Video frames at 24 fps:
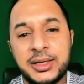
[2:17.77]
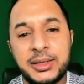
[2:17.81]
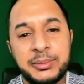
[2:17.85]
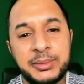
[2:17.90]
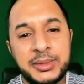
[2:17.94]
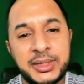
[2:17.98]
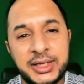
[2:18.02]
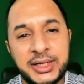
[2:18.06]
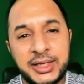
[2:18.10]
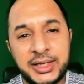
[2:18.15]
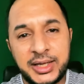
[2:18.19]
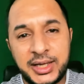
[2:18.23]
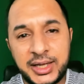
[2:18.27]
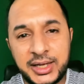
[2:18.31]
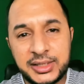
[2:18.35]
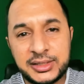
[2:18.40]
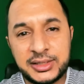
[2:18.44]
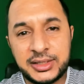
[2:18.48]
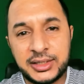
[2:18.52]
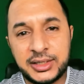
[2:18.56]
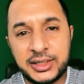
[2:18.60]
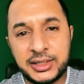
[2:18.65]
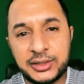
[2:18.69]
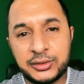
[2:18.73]
अपना ख्याल
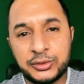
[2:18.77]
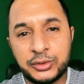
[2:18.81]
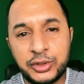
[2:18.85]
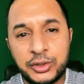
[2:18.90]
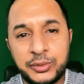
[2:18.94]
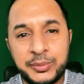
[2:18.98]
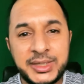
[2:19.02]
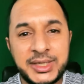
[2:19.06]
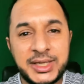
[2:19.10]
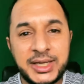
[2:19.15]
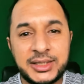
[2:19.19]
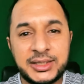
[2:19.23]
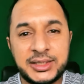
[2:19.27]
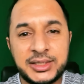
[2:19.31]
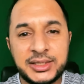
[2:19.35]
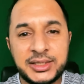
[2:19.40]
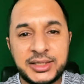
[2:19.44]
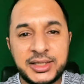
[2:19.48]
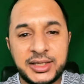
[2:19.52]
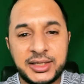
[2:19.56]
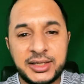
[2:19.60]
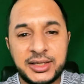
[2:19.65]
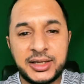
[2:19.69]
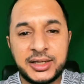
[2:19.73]
रखिएगा दुआ में याद
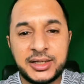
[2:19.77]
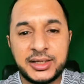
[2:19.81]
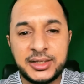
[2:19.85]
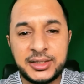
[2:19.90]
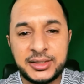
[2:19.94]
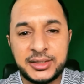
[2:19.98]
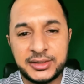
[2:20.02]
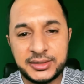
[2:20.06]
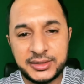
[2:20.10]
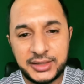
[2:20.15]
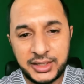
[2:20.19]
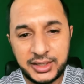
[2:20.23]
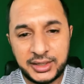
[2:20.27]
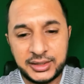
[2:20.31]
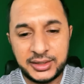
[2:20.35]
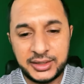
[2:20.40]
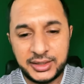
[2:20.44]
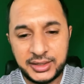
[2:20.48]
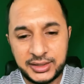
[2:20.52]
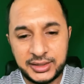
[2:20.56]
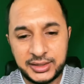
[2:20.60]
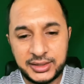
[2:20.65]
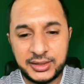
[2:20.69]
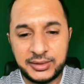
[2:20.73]
रखिएगा
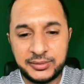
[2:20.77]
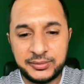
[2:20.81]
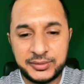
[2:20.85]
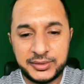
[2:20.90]
जजाकल्ला अल्लाह